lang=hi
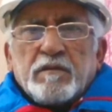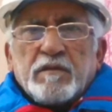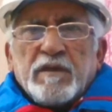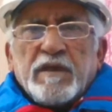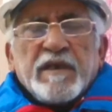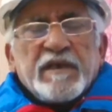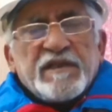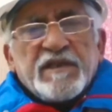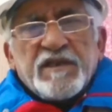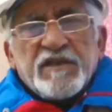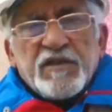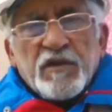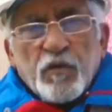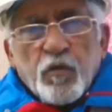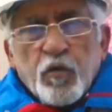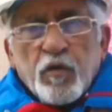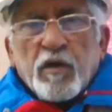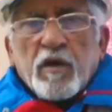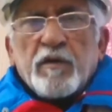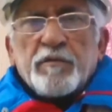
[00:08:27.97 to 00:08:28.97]
एक दिन
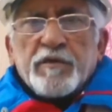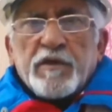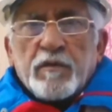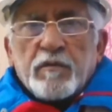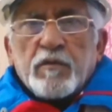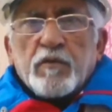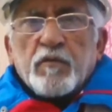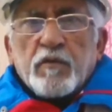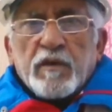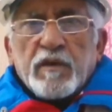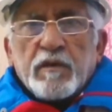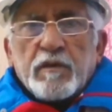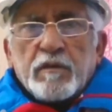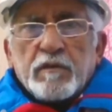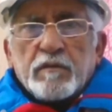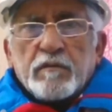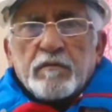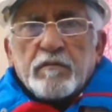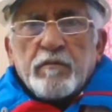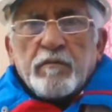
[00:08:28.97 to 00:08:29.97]
जरूर कामयाब
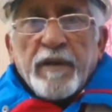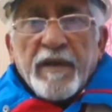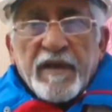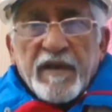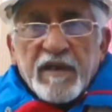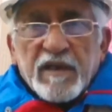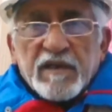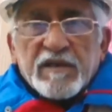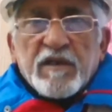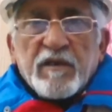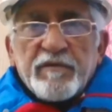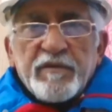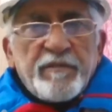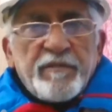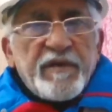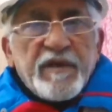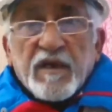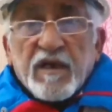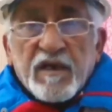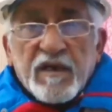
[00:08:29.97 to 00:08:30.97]
होंगे मेहनत कभी
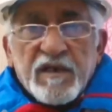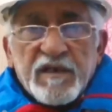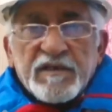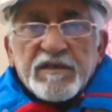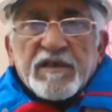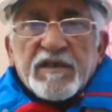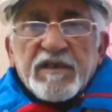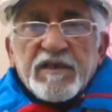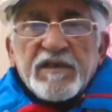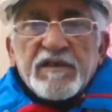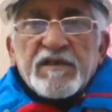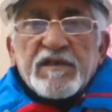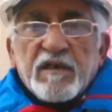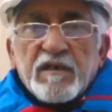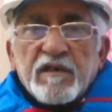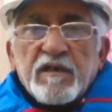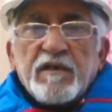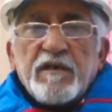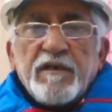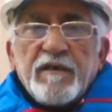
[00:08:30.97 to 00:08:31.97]
बेकार नहीं जाती
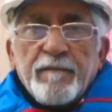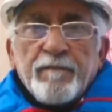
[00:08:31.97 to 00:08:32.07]
इंसान की